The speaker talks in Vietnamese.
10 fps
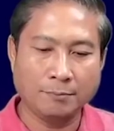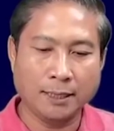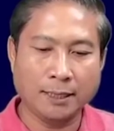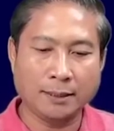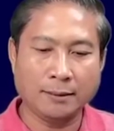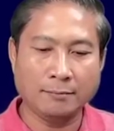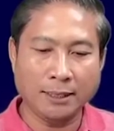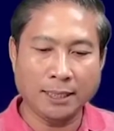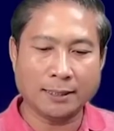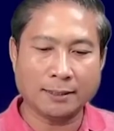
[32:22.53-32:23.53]

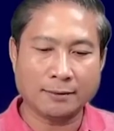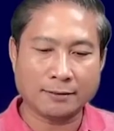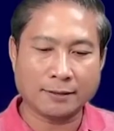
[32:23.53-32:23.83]
miên miên